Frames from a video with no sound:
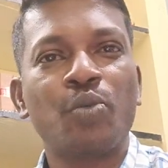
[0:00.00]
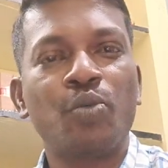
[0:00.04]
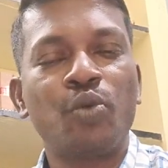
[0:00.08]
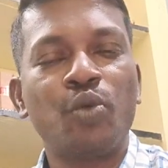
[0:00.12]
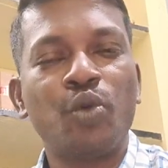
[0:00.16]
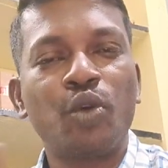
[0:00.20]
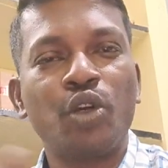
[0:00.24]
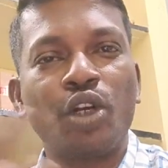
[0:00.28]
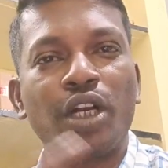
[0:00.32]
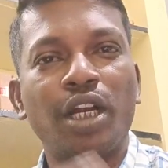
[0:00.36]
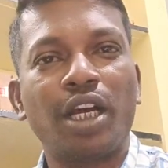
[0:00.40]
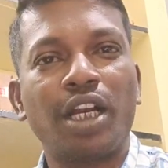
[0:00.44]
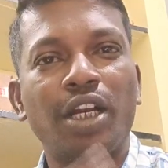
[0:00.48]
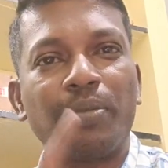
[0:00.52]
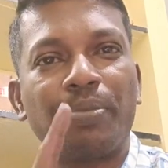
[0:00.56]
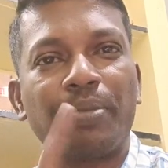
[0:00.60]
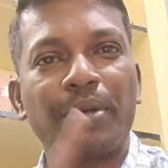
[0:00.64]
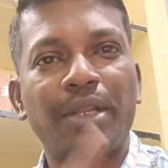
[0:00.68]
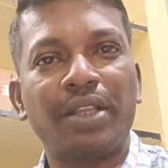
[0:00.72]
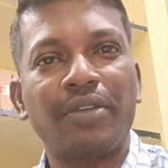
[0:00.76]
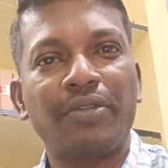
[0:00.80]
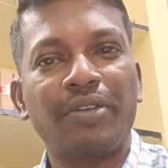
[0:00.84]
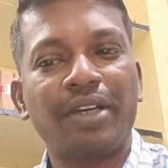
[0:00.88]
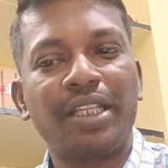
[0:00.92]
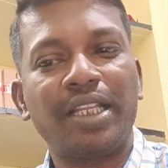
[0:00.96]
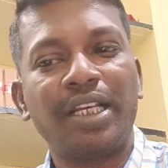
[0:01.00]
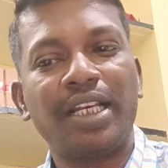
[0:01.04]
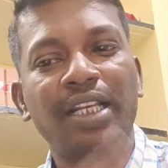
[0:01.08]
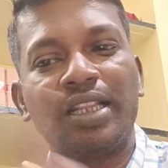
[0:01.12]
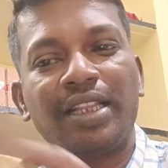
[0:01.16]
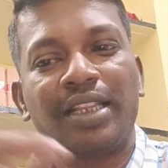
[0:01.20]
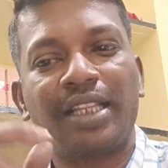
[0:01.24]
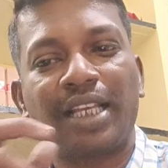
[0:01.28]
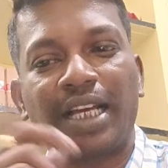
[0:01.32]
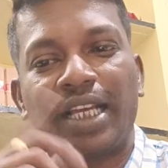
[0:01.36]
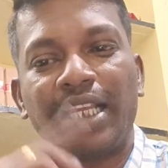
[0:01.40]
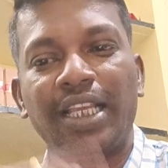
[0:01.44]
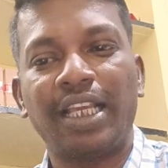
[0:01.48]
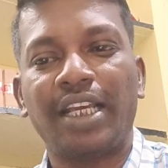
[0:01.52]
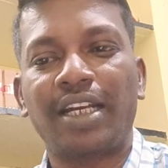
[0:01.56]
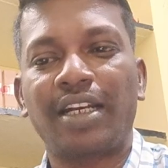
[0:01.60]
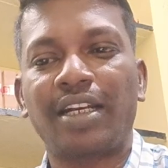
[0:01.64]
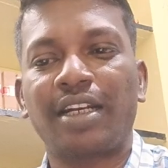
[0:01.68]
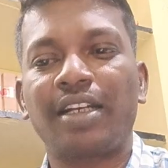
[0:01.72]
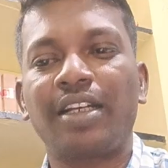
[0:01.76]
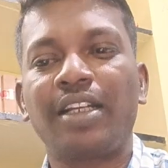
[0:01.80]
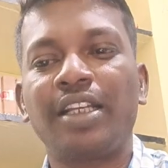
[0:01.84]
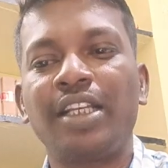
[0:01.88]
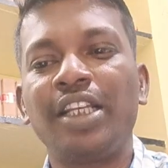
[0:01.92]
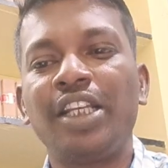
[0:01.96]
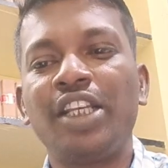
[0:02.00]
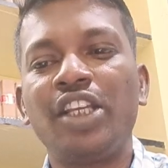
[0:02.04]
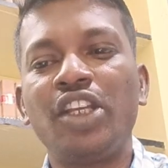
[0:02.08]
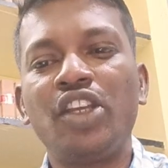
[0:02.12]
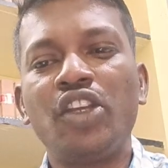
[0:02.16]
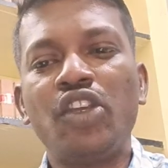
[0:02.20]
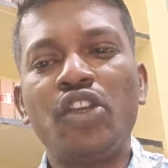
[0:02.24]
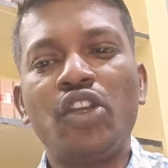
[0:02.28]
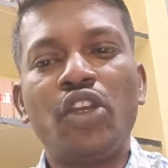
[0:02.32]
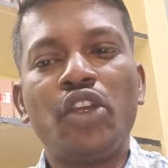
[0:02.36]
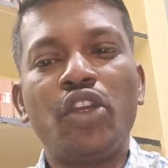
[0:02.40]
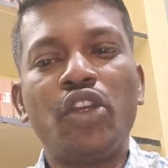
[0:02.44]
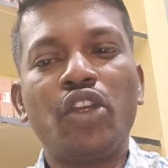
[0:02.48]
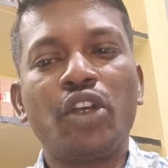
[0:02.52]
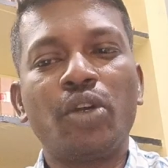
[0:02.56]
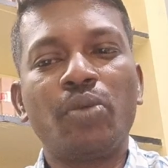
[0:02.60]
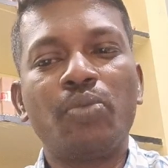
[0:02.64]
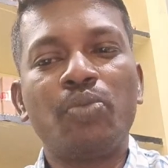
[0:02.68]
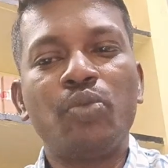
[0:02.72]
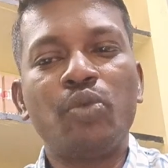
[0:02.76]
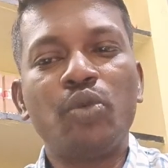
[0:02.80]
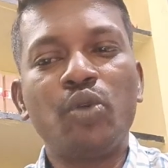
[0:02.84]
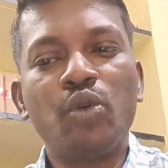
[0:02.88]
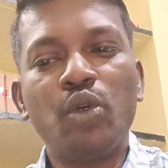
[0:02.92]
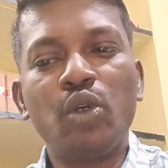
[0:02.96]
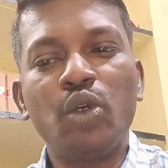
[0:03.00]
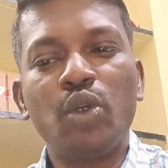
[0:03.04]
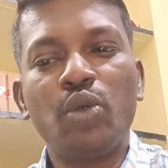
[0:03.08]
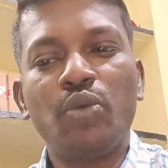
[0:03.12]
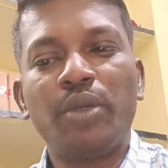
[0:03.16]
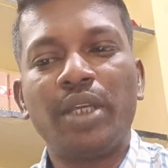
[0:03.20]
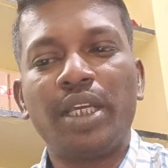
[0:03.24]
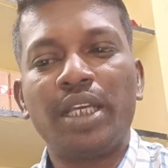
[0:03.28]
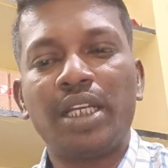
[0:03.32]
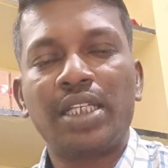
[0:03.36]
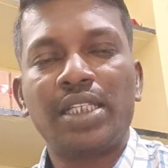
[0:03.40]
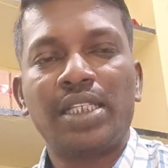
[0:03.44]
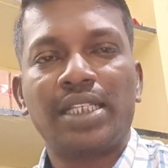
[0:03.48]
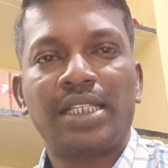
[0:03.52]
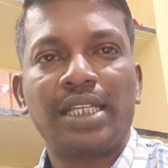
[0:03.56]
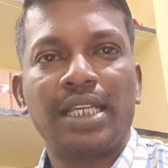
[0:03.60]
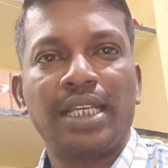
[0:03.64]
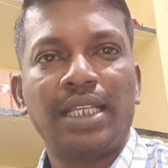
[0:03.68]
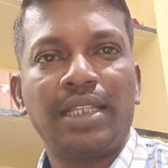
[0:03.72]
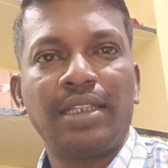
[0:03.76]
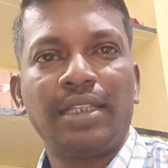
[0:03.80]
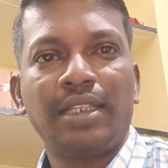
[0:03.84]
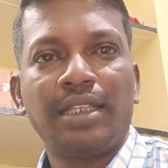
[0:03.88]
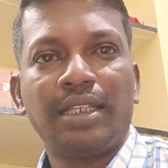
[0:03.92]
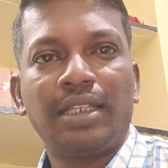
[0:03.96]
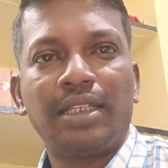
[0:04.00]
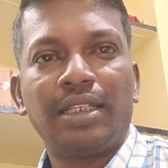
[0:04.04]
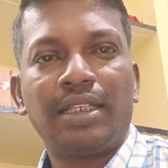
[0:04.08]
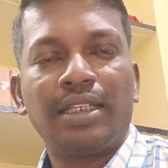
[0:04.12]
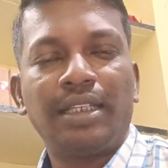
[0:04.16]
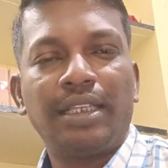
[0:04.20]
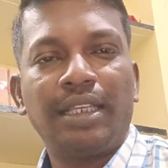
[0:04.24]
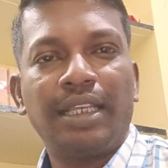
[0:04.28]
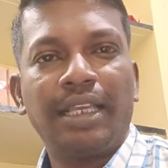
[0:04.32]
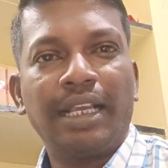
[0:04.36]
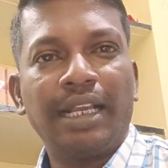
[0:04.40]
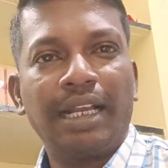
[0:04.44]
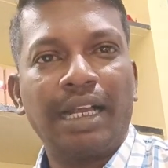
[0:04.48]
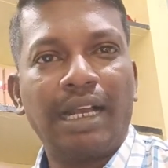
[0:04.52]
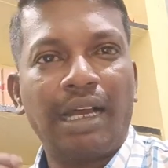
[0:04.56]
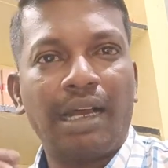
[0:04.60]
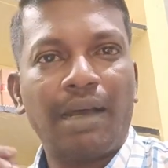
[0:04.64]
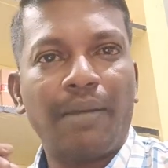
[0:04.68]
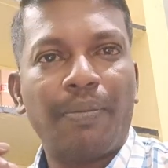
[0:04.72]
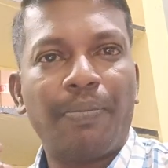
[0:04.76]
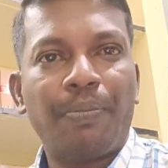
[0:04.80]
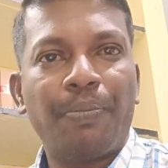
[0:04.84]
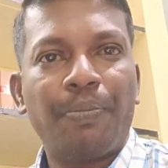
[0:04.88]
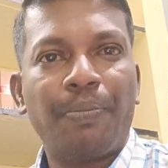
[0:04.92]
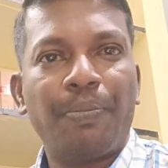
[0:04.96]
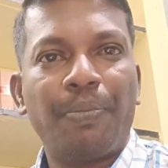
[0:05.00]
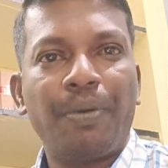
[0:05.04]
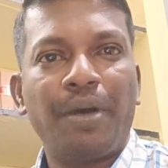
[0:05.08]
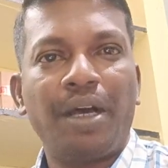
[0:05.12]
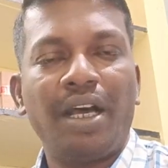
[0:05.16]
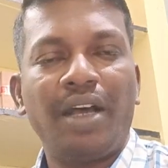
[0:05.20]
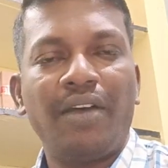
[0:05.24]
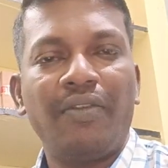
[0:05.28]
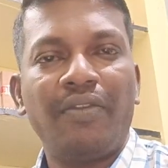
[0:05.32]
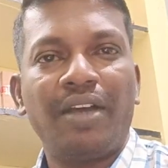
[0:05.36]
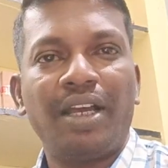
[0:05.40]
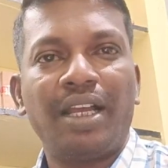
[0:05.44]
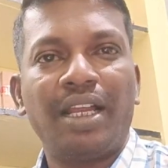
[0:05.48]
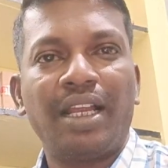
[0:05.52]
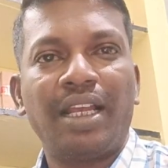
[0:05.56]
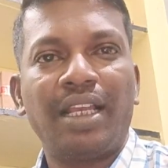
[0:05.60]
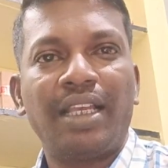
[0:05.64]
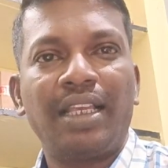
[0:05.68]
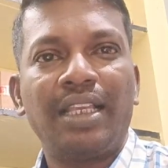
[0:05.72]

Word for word: மூணு நாலு பிரதிவாதிகளின் தாயார் இவங்க மூணு பேரும் சேர்ந்து எங்கள் அப்பாவை